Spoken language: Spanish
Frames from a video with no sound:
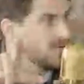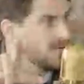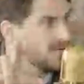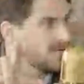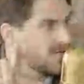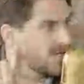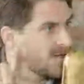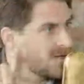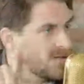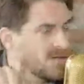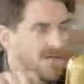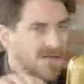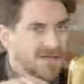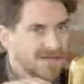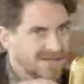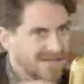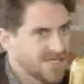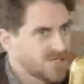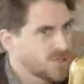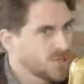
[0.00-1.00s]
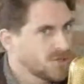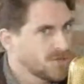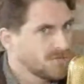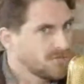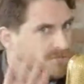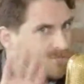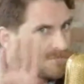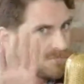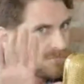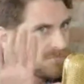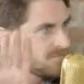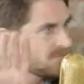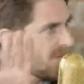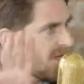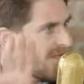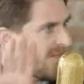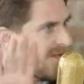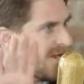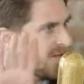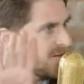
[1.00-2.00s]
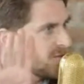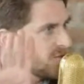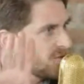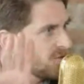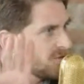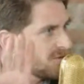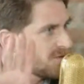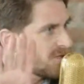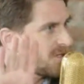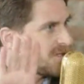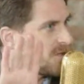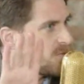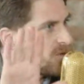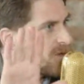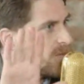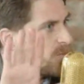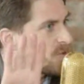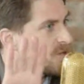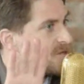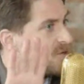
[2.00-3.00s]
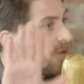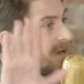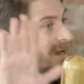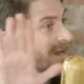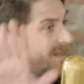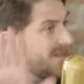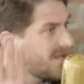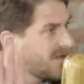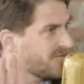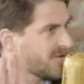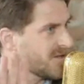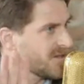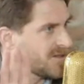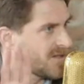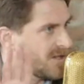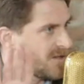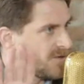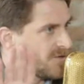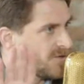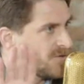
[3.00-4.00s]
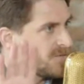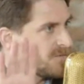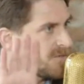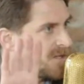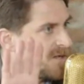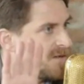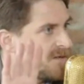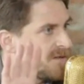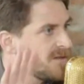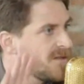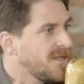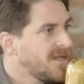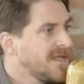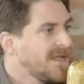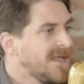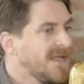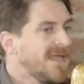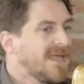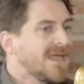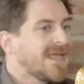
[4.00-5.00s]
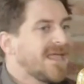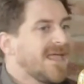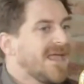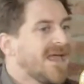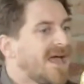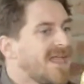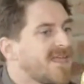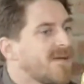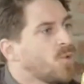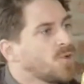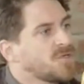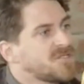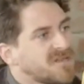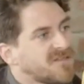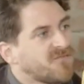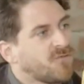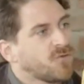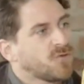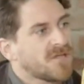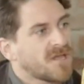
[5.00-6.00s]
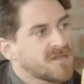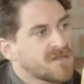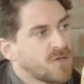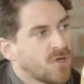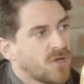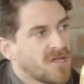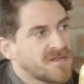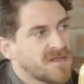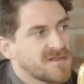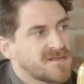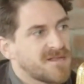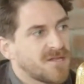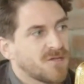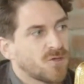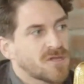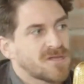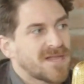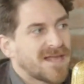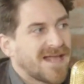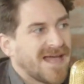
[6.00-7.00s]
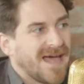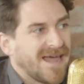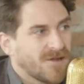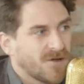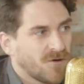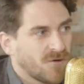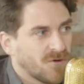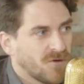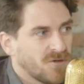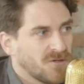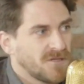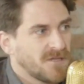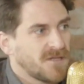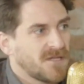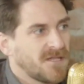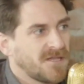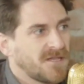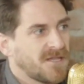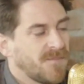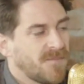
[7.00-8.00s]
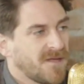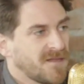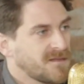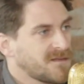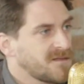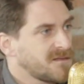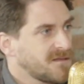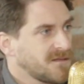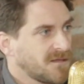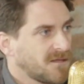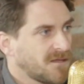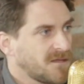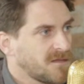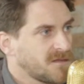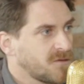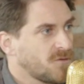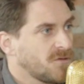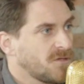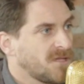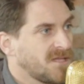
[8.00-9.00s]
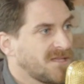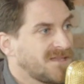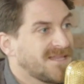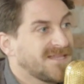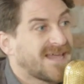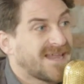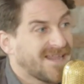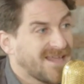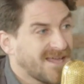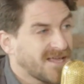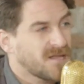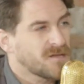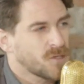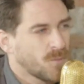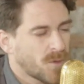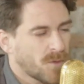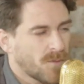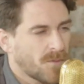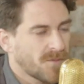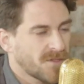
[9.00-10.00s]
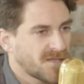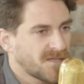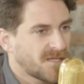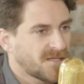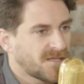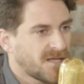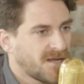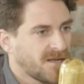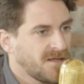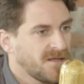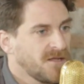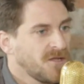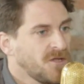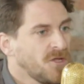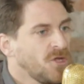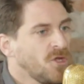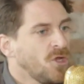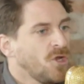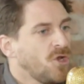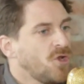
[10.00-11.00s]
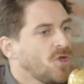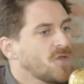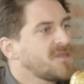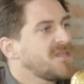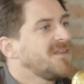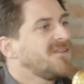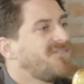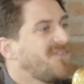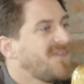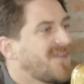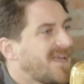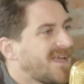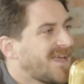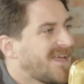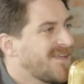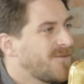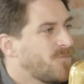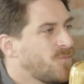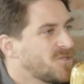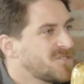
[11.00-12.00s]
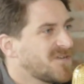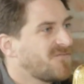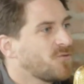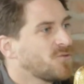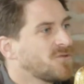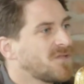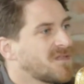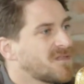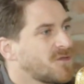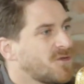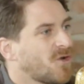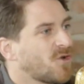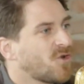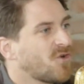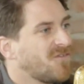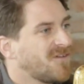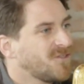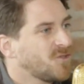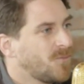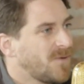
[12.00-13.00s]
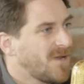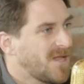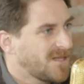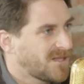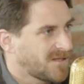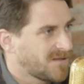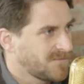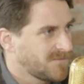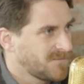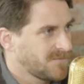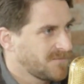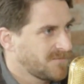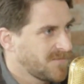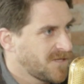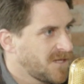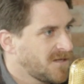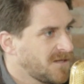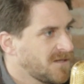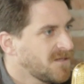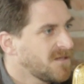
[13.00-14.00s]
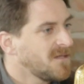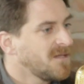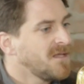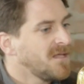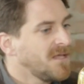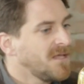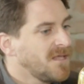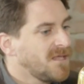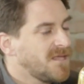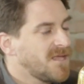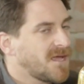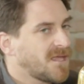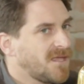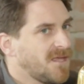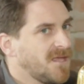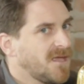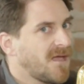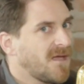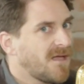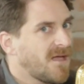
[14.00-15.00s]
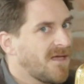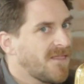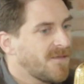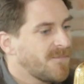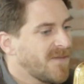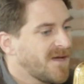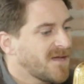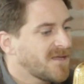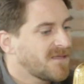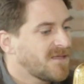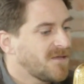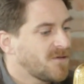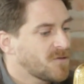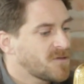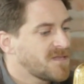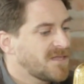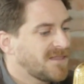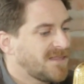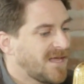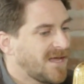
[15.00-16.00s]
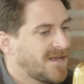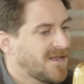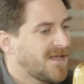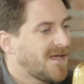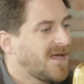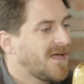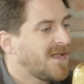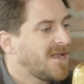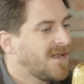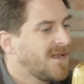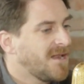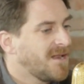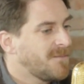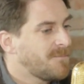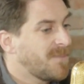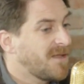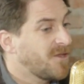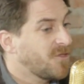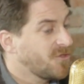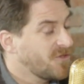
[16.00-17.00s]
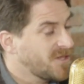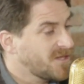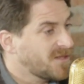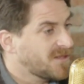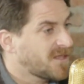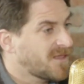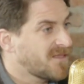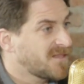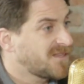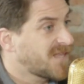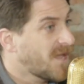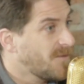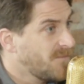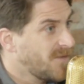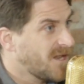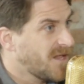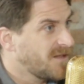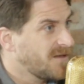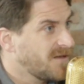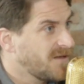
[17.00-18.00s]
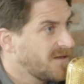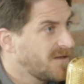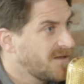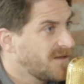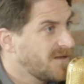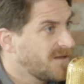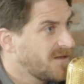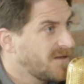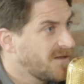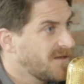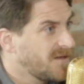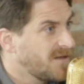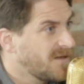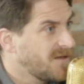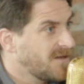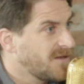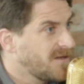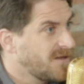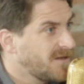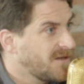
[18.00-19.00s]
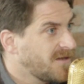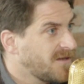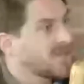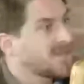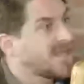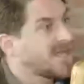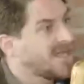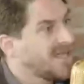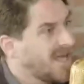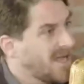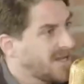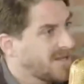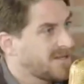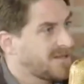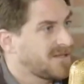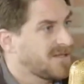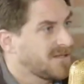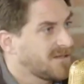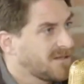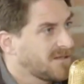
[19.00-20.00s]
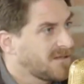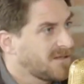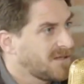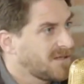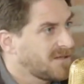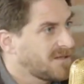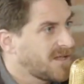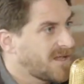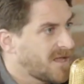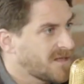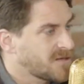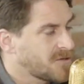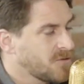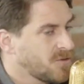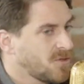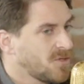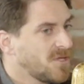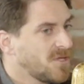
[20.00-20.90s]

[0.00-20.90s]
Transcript: ¿ya? De hecho, adelanto que tengo una posición crítica frente a ello. ¿ya? Que haya muchas fundaciones haciéndose cargo de temas que son, de, tareas que son propiamente estatales, no significa que haya muchas fundaciones robando plata. ¿ya? Y aquí, además, quiero citar al periodista de Timeline que hizo estallar este, este caso.